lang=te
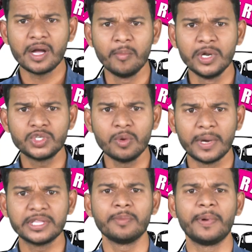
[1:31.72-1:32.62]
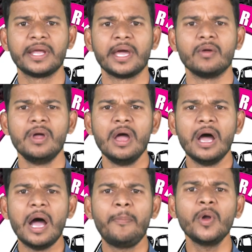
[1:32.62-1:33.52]
కమ్యూనిస్టులు మద్దతు పలికారు
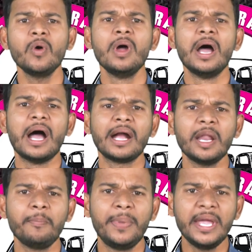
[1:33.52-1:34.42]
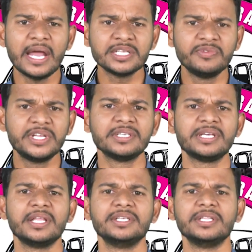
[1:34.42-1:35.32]
అప్పుడు అక్కడ బీఆర్ఎస్ విజయం
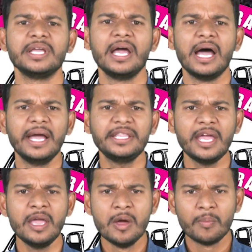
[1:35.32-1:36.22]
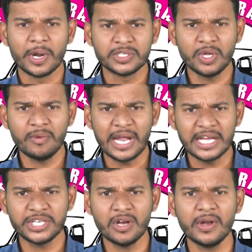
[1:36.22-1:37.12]
సాధించింది అయితే ప్రస్తుతం
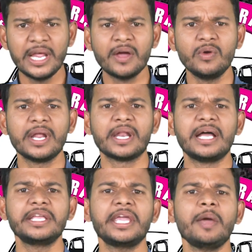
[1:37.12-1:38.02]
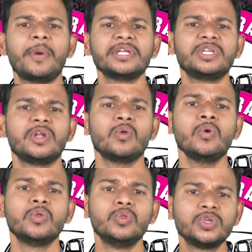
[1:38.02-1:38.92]
రాష్ట్రంలో నెలకొన్న రాజకీయ పరిస్థితులను
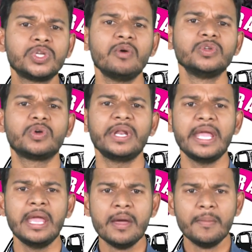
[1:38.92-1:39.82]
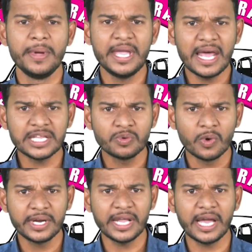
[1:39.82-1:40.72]
దృష్టిలో ఉంచుకొని బీఆర్ఎస్
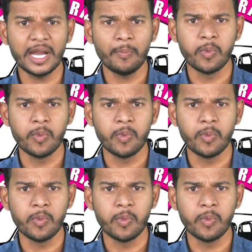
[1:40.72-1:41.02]
ఒంటరిగానే